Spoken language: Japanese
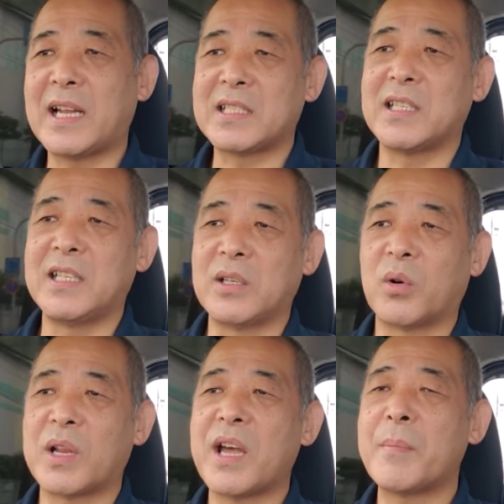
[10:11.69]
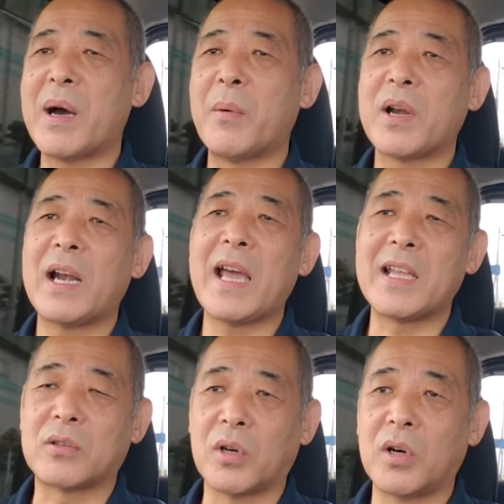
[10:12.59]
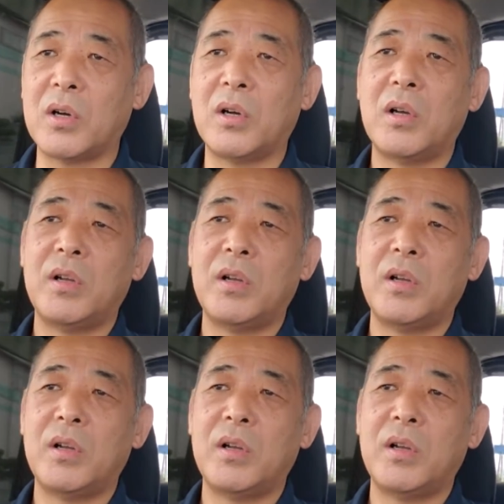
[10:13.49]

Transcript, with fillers: なしにこれは守らないと